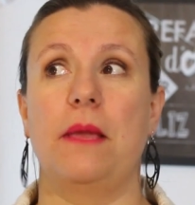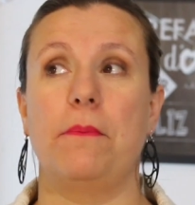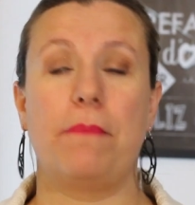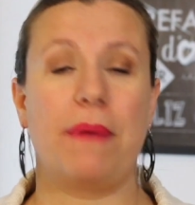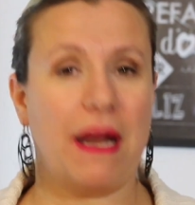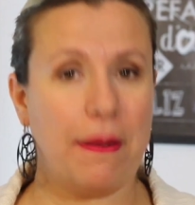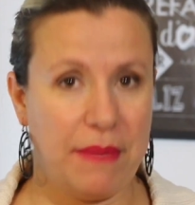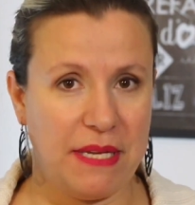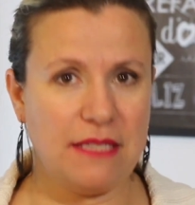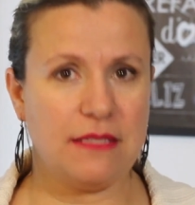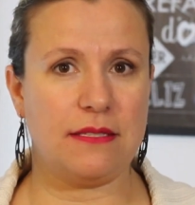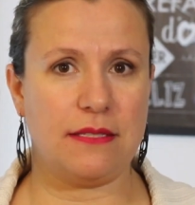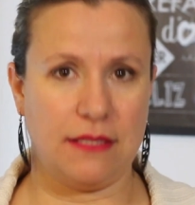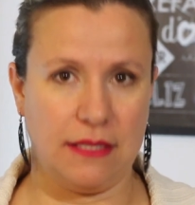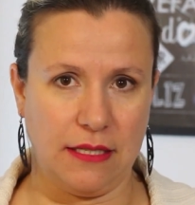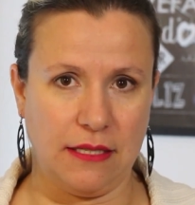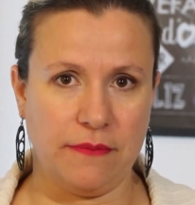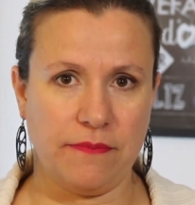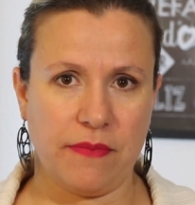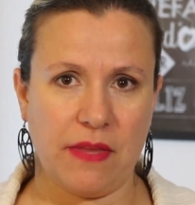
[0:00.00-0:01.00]
Para mim,
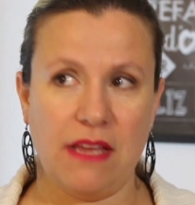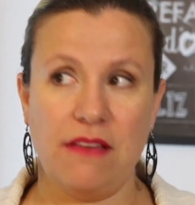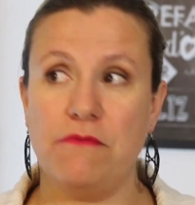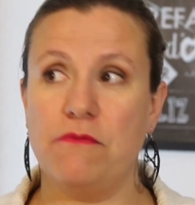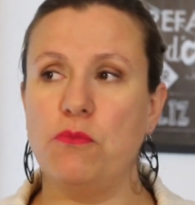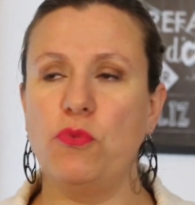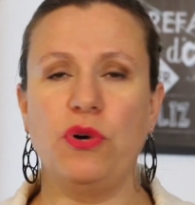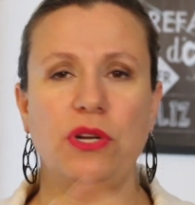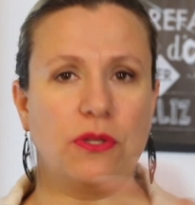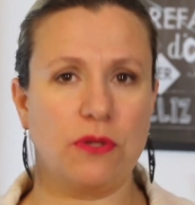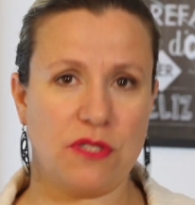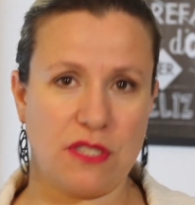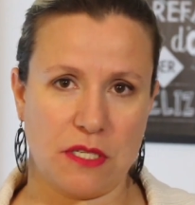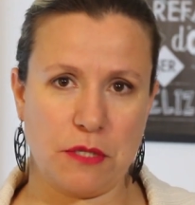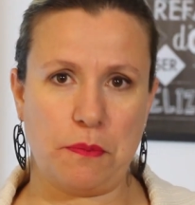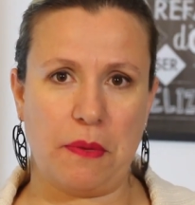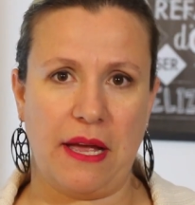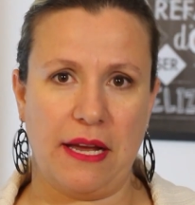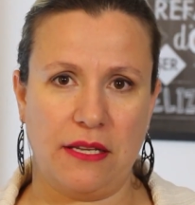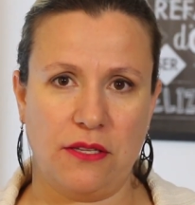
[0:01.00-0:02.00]
sim, em muitos
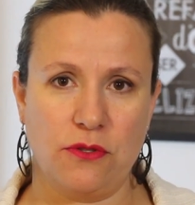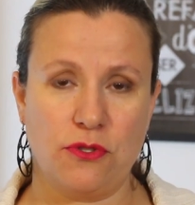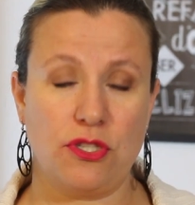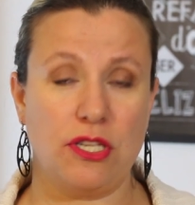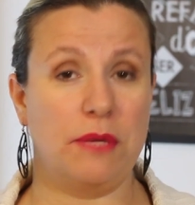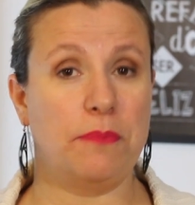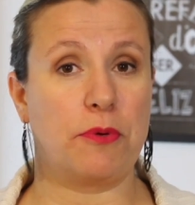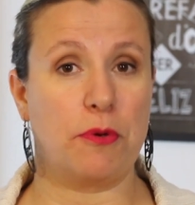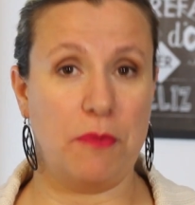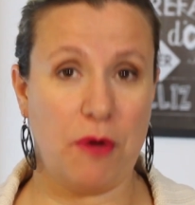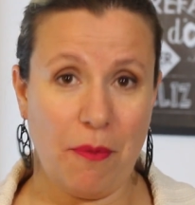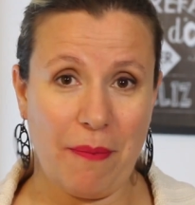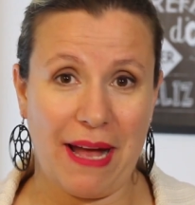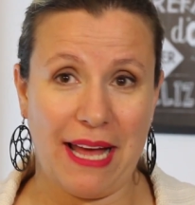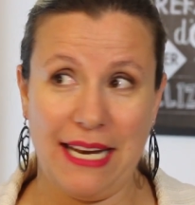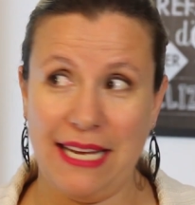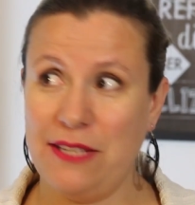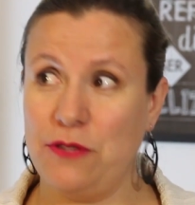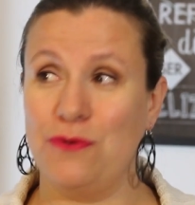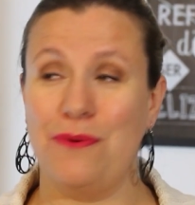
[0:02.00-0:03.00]
aspectos, e para o meu
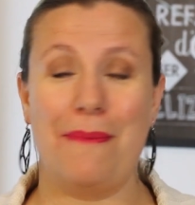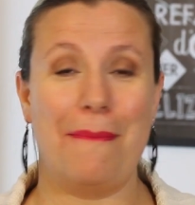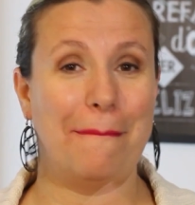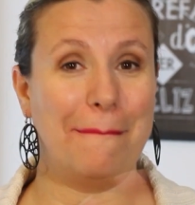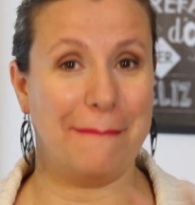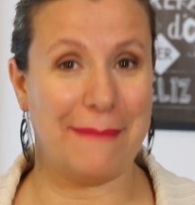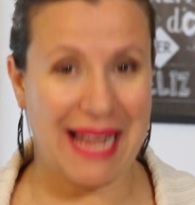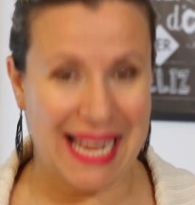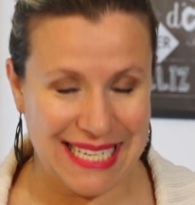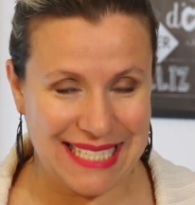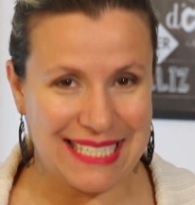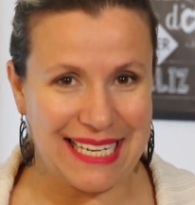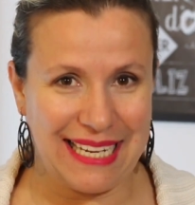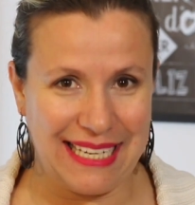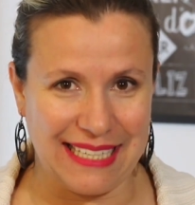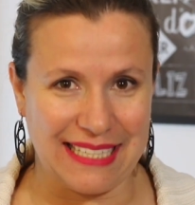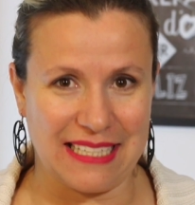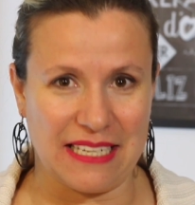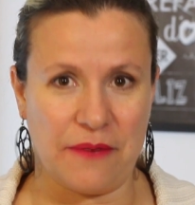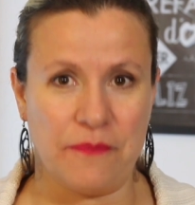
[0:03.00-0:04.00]
marido, mais
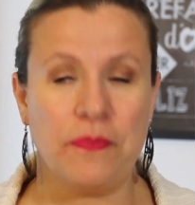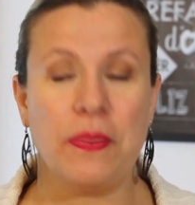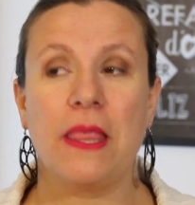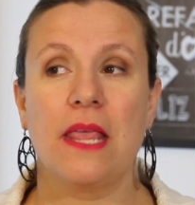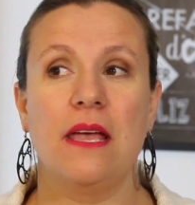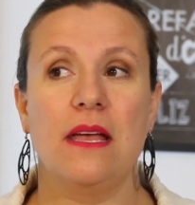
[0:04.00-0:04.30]
ainda.